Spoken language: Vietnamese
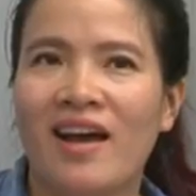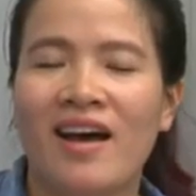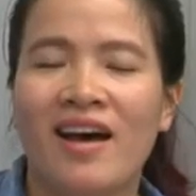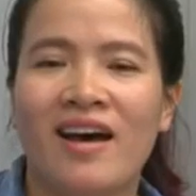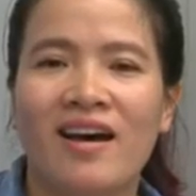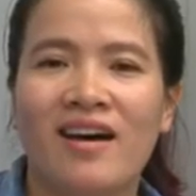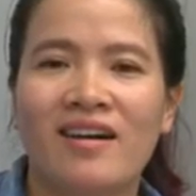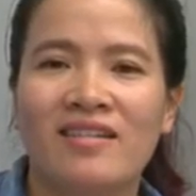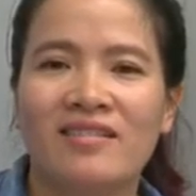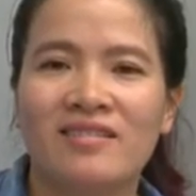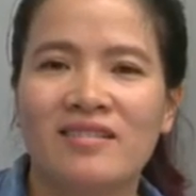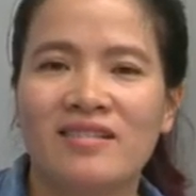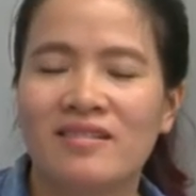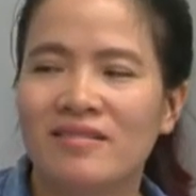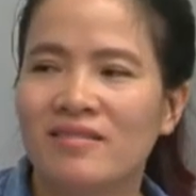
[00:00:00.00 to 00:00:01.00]
à,
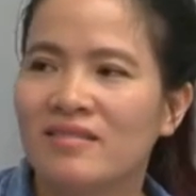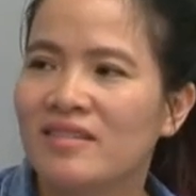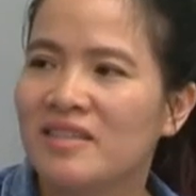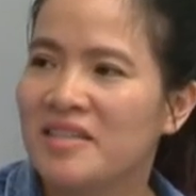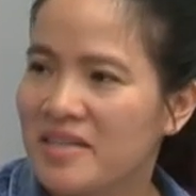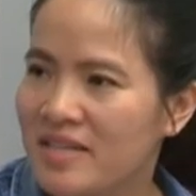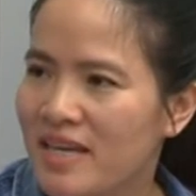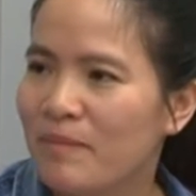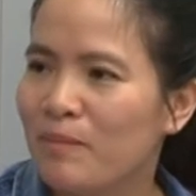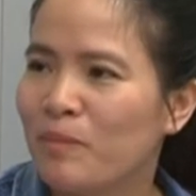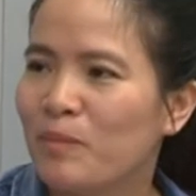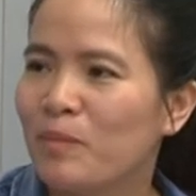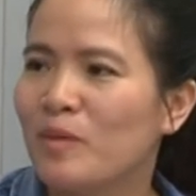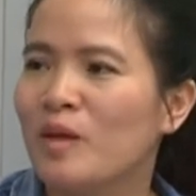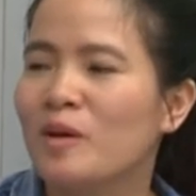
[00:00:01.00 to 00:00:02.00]
khởi nghiệp
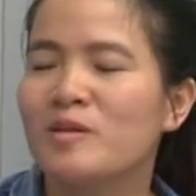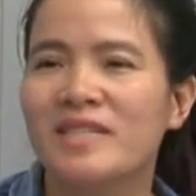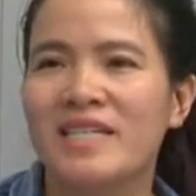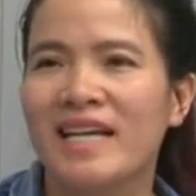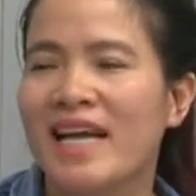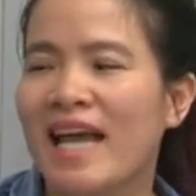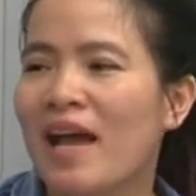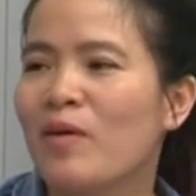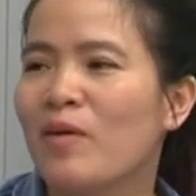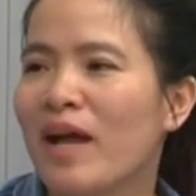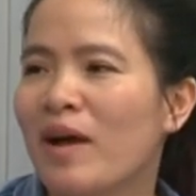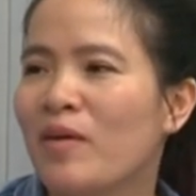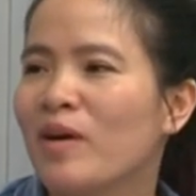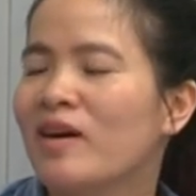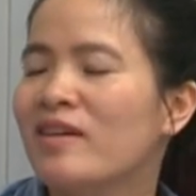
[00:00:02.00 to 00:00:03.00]
nó sẽ cao
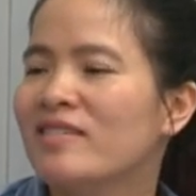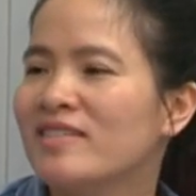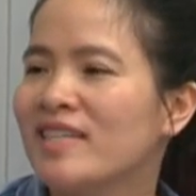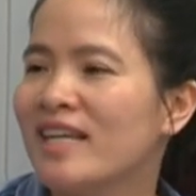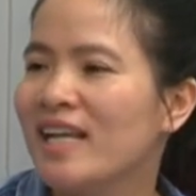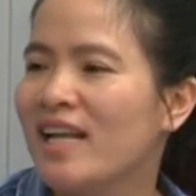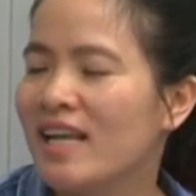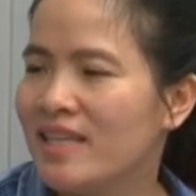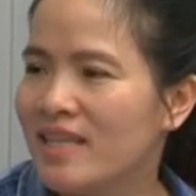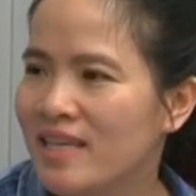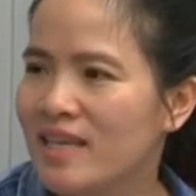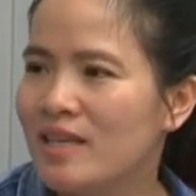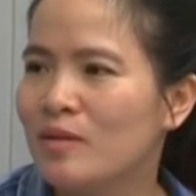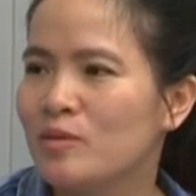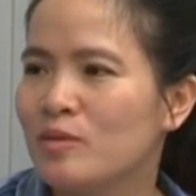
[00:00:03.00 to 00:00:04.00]
cao hơn rất là
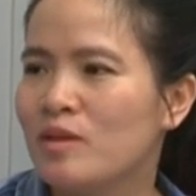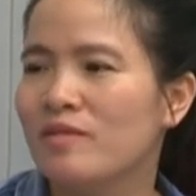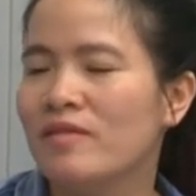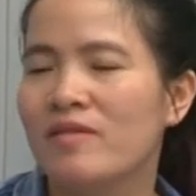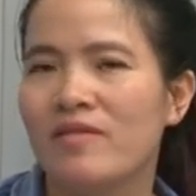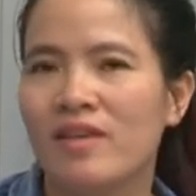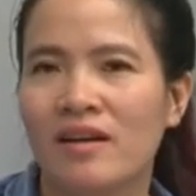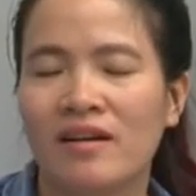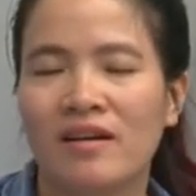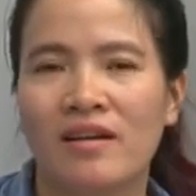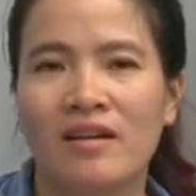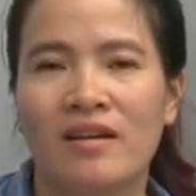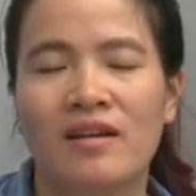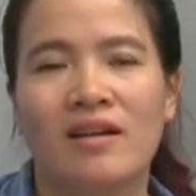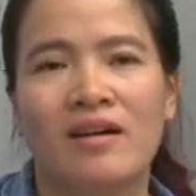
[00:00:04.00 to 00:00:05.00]
nhiều so với việc
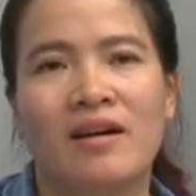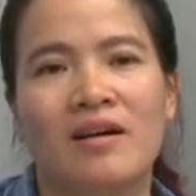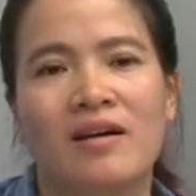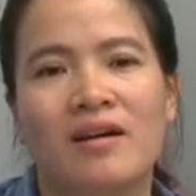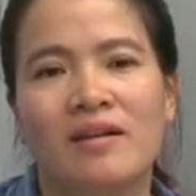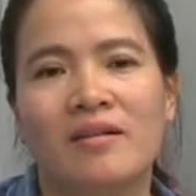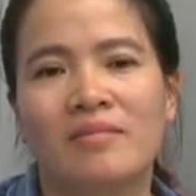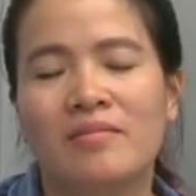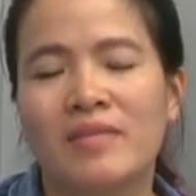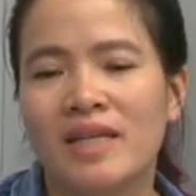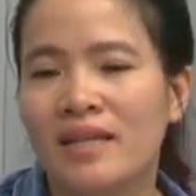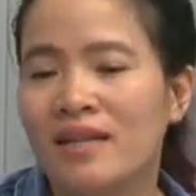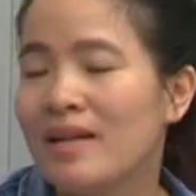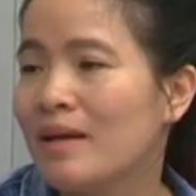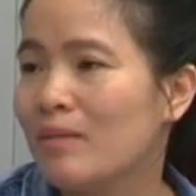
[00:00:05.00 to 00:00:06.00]
à,
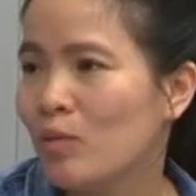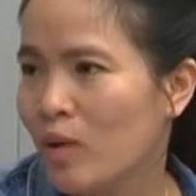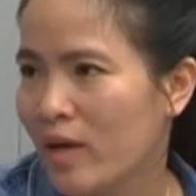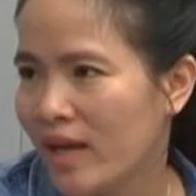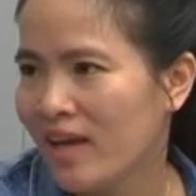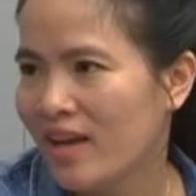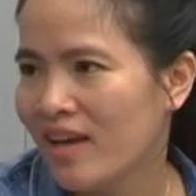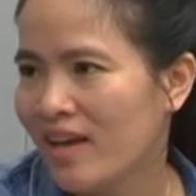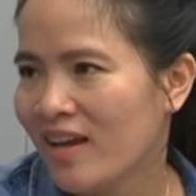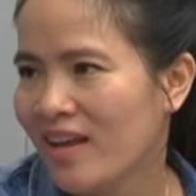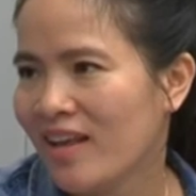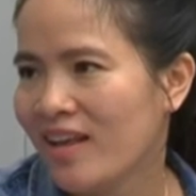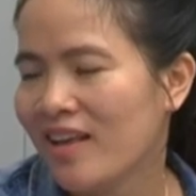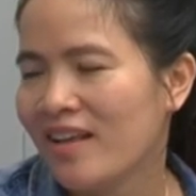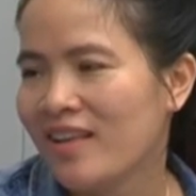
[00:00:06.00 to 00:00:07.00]
mình đi làm thuê
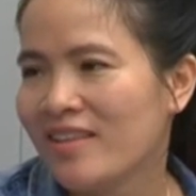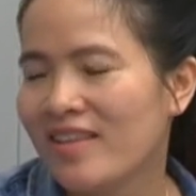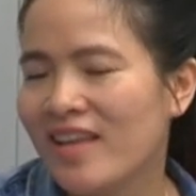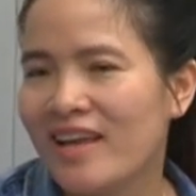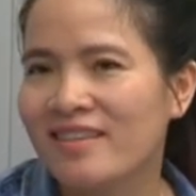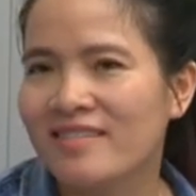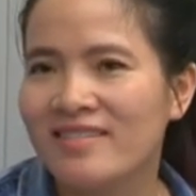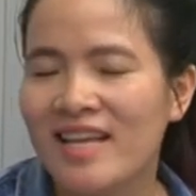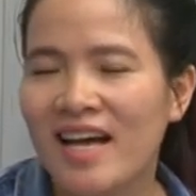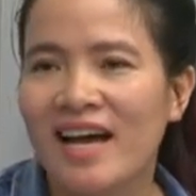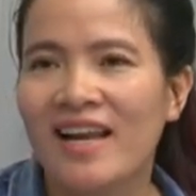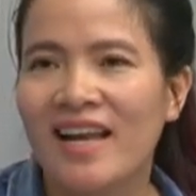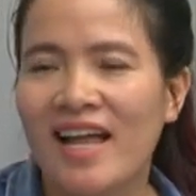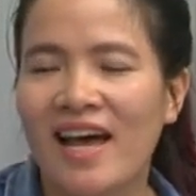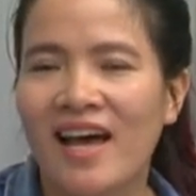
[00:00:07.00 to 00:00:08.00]
thành ra
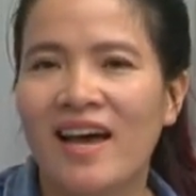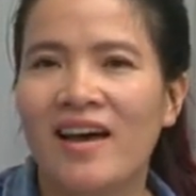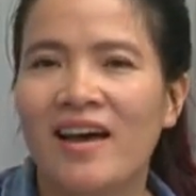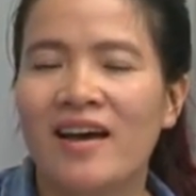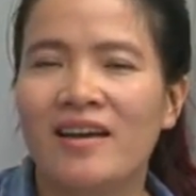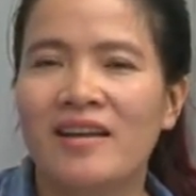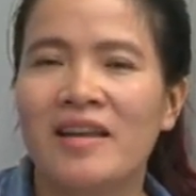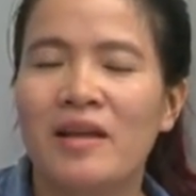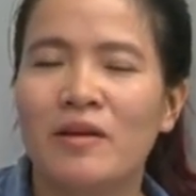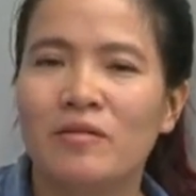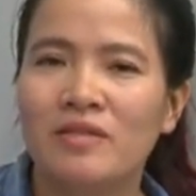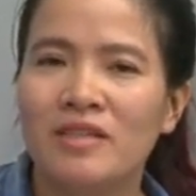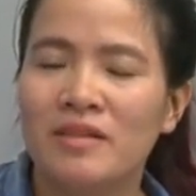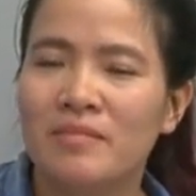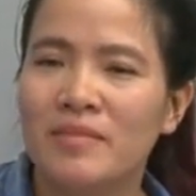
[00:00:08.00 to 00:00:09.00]
là nếu
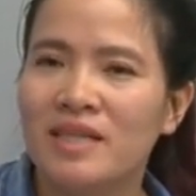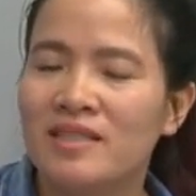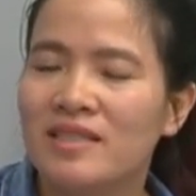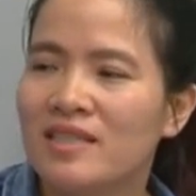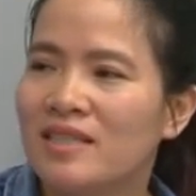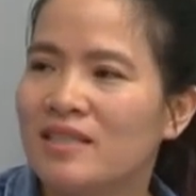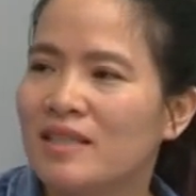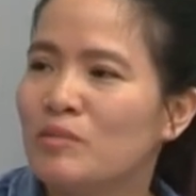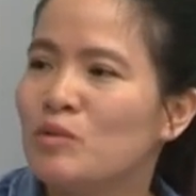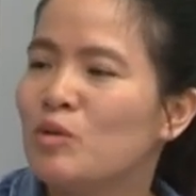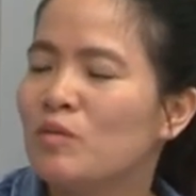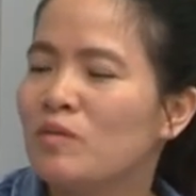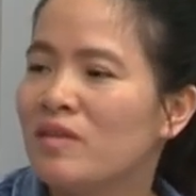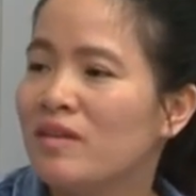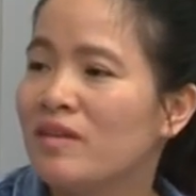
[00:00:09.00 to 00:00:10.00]
như mình chỉ tập
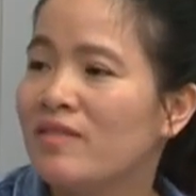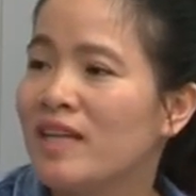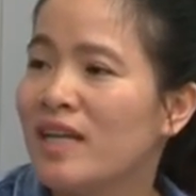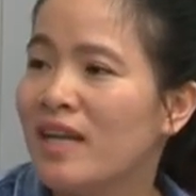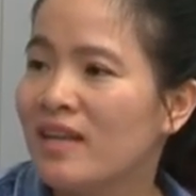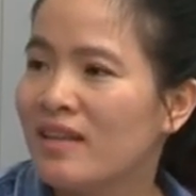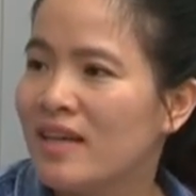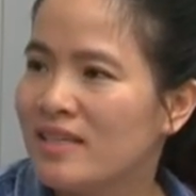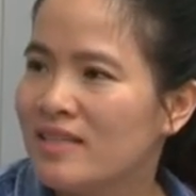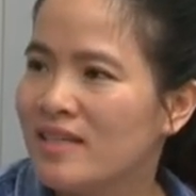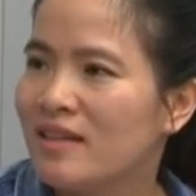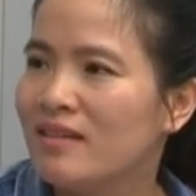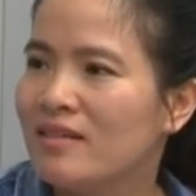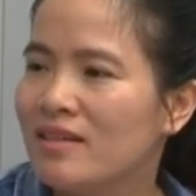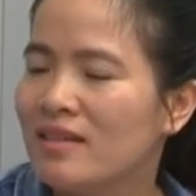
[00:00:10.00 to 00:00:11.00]
trung vào vấn đề tài
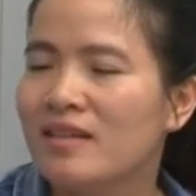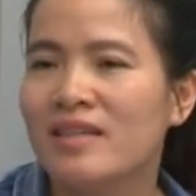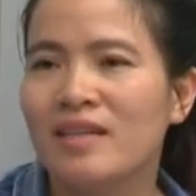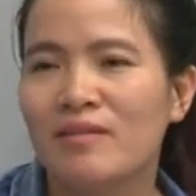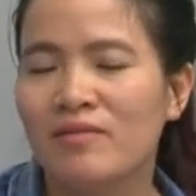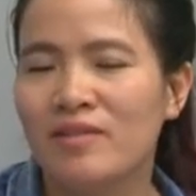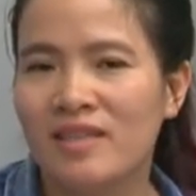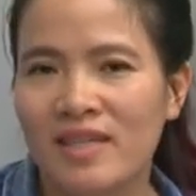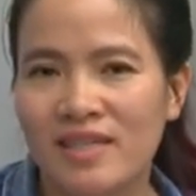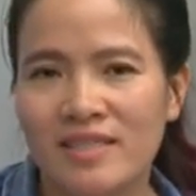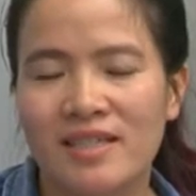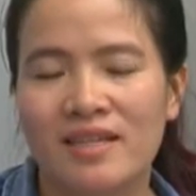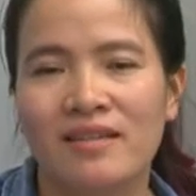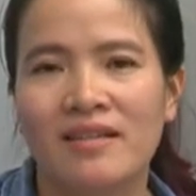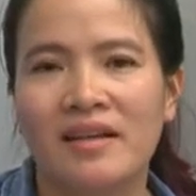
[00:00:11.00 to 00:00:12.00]
chính khởi nghiệp vì tài
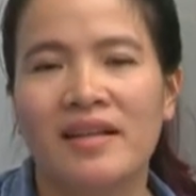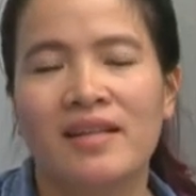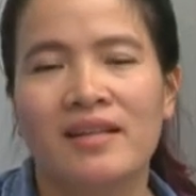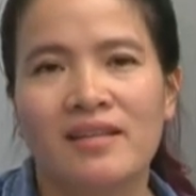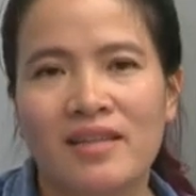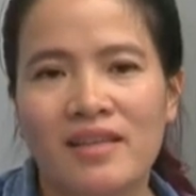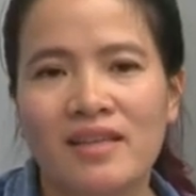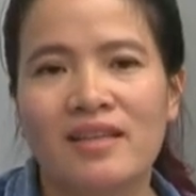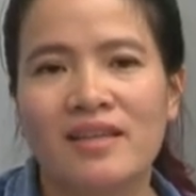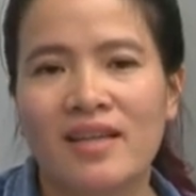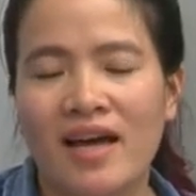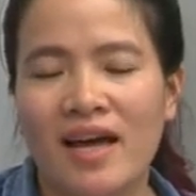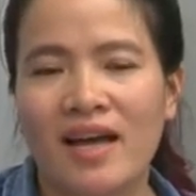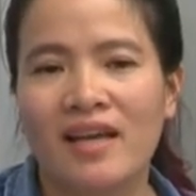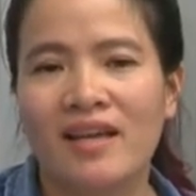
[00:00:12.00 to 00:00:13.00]
chính thì
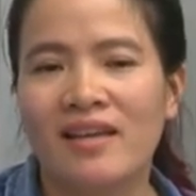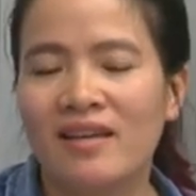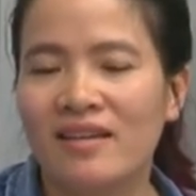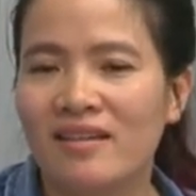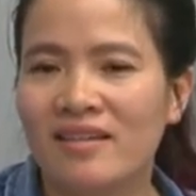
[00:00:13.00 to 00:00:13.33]
cái